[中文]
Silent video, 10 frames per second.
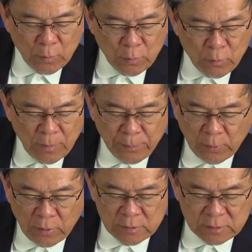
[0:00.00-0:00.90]
约
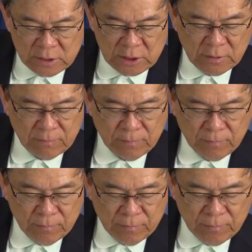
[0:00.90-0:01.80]
伯记
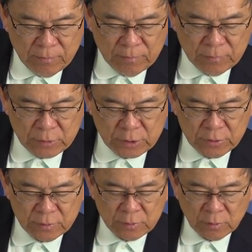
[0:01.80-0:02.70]

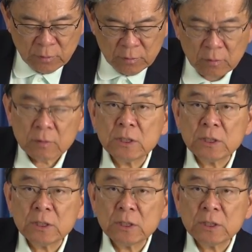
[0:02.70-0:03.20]
是从